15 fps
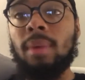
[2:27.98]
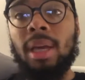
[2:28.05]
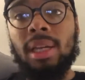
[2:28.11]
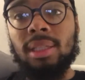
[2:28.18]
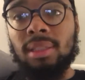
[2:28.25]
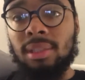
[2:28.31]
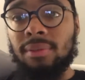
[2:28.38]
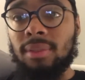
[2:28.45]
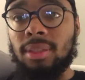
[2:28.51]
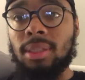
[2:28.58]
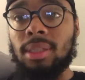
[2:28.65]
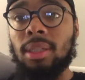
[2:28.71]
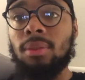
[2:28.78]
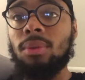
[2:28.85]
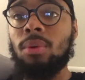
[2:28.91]
és livre de
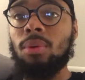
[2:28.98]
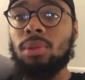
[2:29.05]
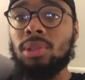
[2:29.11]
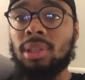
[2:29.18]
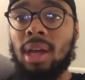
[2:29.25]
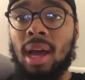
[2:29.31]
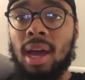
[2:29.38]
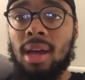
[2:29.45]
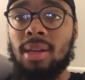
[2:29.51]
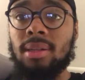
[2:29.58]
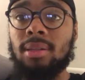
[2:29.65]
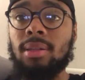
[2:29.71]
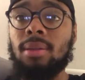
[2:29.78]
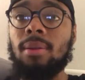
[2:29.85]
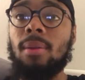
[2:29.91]
dizer que não gostaste,